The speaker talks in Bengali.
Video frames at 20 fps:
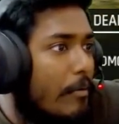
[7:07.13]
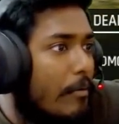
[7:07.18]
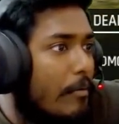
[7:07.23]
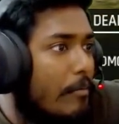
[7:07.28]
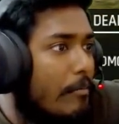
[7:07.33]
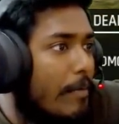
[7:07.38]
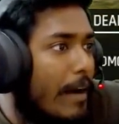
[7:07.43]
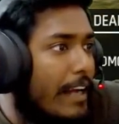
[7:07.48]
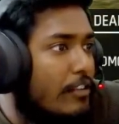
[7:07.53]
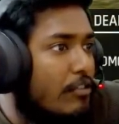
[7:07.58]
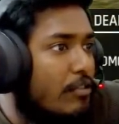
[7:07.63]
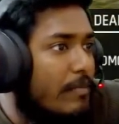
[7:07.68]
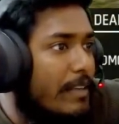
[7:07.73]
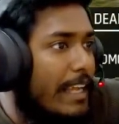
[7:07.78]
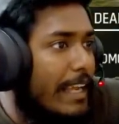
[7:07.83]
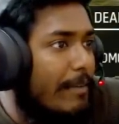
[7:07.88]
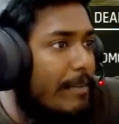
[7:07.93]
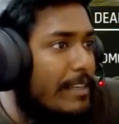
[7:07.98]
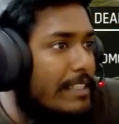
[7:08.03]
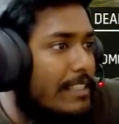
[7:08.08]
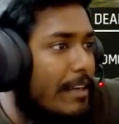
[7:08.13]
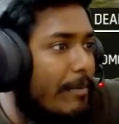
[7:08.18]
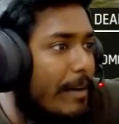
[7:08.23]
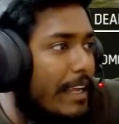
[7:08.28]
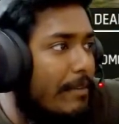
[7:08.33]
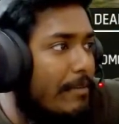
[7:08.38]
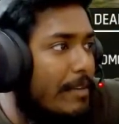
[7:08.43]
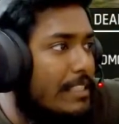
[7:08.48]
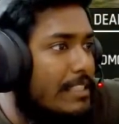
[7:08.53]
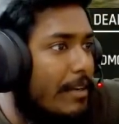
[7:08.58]
ভাই তুমি এমে যাবা
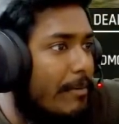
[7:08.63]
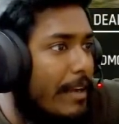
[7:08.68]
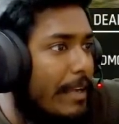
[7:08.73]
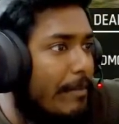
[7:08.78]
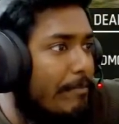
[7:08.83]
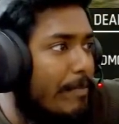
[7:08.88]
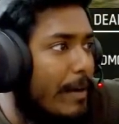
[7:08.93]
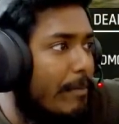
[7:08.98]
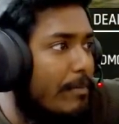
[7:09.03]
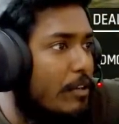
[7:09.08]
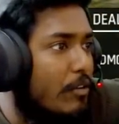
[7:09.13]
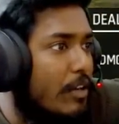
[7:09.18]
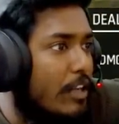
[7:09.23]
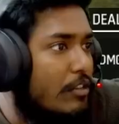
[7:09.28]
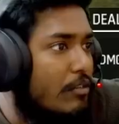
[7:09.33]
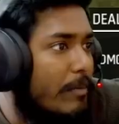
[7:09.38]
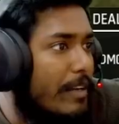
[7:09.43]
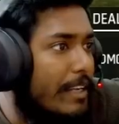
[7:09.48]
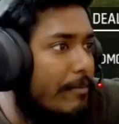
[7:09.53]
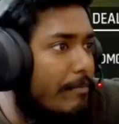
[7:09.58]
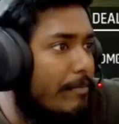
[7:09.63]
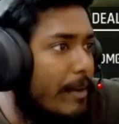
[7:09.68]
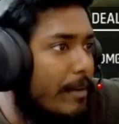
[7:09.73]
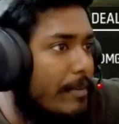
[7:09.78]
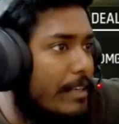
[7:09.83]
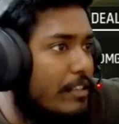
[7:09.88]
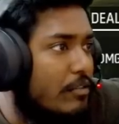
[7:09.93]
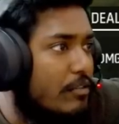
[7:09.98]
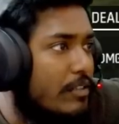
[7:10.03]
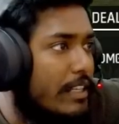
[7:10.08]
এমে যাবা এম পাবে ওরা তোমার এম পাবে
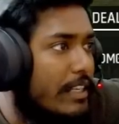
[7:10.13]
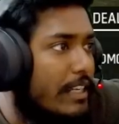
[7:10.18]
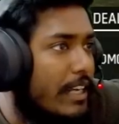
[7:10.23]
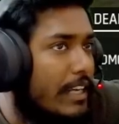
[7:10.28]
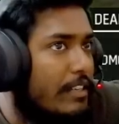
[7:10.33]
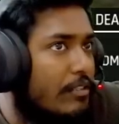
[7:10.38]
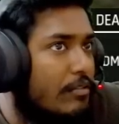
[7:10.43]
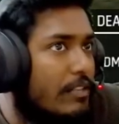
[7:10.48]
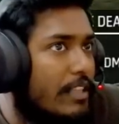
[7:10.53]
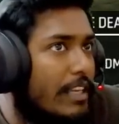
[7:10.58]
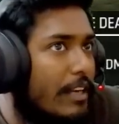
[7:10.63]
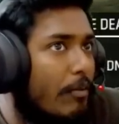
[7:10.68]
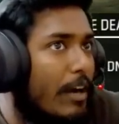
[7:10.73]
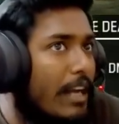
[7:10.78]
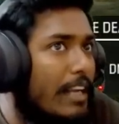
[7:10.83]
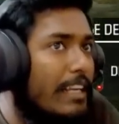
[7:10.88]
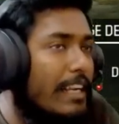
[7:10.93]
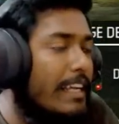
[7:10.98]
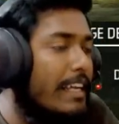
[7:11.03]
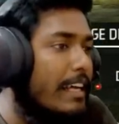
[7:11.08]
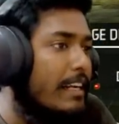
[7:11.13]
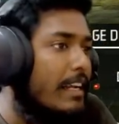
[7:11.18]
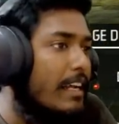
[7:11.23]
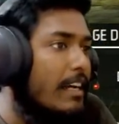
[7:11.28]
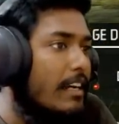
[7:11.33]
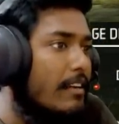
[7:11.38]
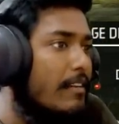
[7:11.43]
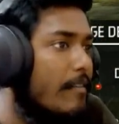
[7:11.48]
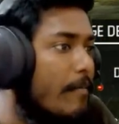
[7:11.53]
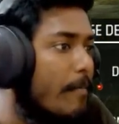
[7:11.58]
একটু দেখা একটু দেখে ওয়াল নাই আনা
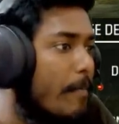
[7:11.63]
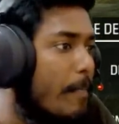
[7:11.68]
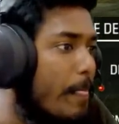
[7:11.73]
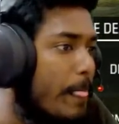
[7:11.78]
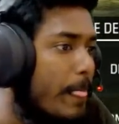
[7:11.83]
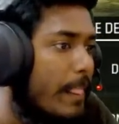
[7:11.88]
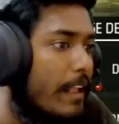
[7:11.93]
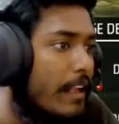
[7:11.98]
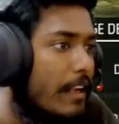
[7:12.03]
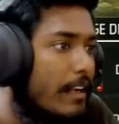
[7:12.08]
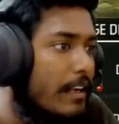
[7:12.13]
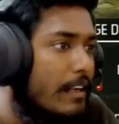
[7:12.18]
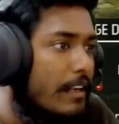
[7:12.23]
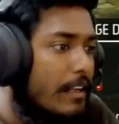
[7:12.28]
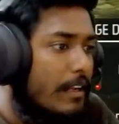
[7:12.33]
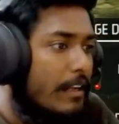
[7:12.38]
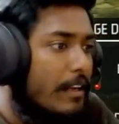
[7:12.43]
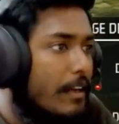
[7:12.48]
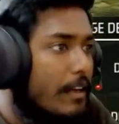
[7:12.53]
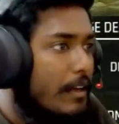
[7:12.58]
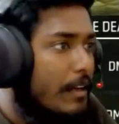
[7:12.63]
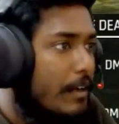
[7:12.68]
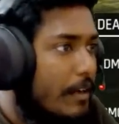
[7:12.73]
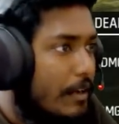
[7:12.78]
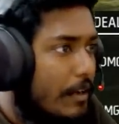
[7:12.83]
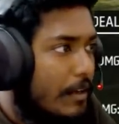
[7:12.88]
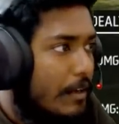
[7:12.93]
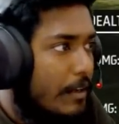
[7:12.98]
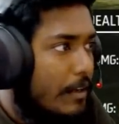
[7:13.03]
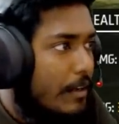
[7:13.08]
না না
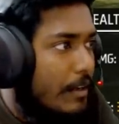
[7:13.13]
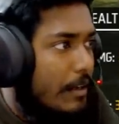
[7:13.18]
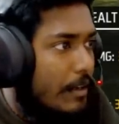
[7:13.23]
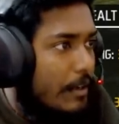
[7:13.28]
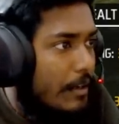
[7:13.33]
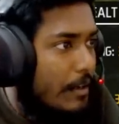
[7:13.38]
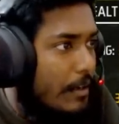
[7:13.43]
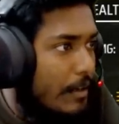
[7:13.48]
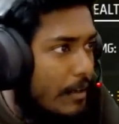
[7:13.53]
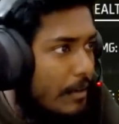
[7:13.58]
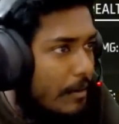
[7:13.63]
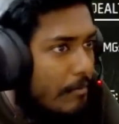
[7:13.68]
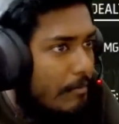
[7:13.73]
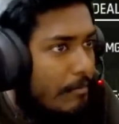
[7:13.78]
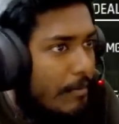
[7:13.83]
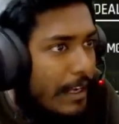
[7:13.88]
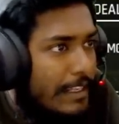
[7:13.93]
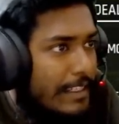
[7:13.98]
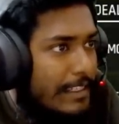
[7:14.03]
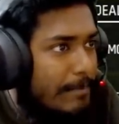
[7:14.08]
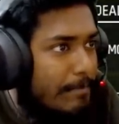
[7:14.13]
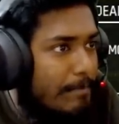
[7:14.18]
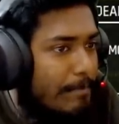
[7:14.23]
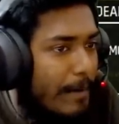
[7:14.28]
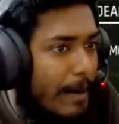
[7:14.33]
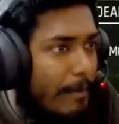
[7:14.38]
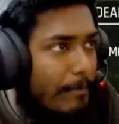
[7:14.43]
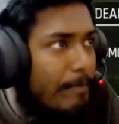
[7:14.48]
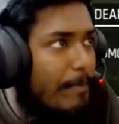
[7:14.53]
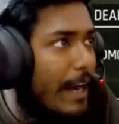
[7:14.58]
না ভাই
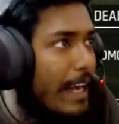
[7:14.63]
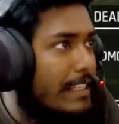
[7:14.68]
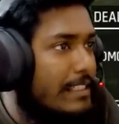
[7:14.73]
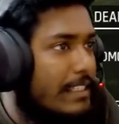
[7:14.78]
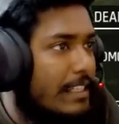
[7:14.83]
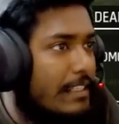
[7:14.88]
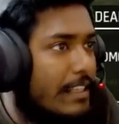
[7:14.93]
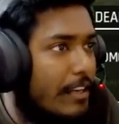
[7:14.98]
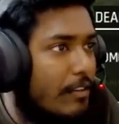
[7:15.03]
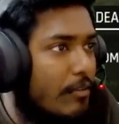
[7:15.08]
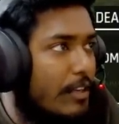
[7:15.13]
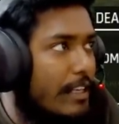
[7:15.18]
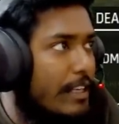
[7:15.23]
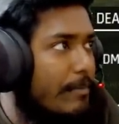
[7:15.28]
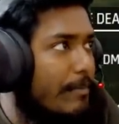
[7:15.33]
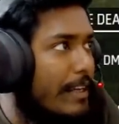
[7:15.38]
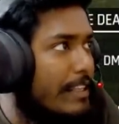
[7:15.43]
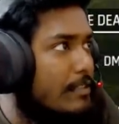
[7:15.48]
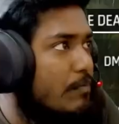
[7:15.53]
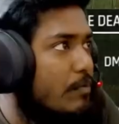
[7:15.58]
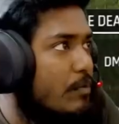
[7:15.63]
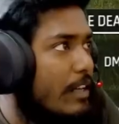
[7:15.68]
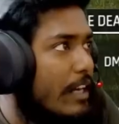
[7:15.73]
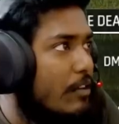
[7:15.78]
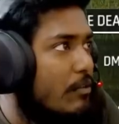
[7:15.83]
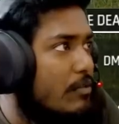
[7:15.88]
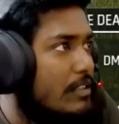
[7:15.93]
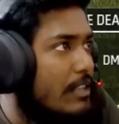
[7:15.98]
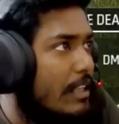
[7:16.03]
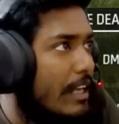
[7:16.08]
বাইচা থাকো এই ম্যাচ ভুয়া
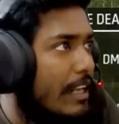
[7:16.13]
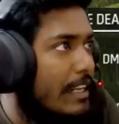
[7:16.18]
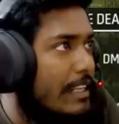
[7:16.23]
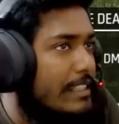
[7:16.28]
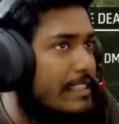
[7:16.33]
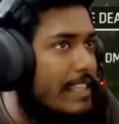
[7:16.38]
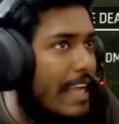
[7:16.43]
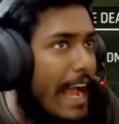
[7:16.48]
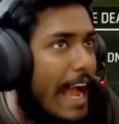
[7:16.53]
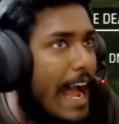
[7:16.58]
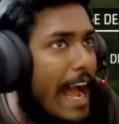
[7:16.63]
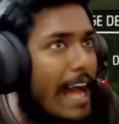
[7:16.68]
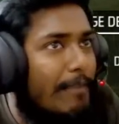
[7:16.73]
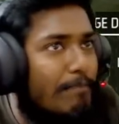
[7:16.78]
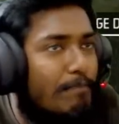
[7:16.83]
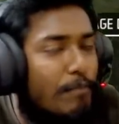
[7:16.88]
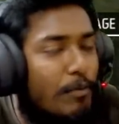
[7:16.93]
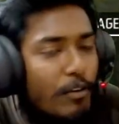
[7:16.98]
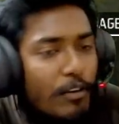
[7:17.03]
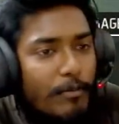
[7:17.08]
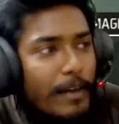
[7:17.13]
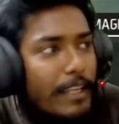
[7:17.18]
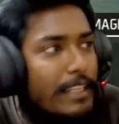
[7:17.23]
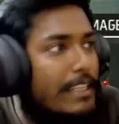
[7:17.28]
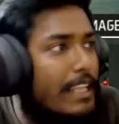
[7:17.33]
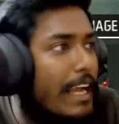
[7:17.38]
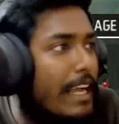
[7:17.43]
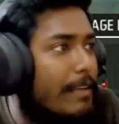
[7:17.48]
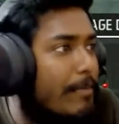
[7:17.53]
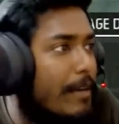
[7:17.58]
করতে পারলে যা বলবা
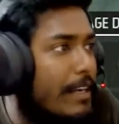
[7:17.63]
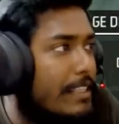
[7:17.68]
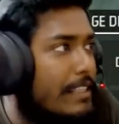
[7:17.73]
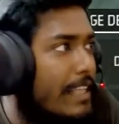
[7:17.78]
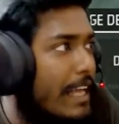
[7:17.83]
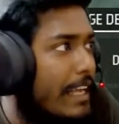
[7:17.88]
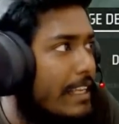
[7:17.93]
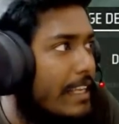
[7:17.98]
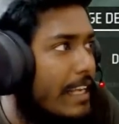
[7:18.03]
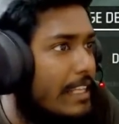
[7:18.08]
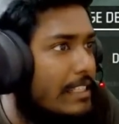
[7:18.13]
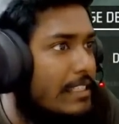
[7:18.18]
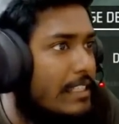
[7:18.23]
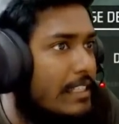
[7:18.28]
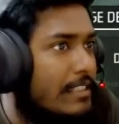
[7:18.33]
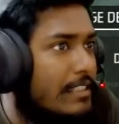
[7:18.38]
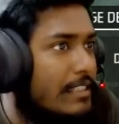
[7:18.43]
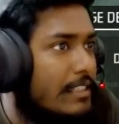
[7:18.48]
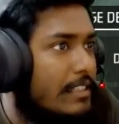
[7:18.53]
তাই ভাই তাই রাজি আছি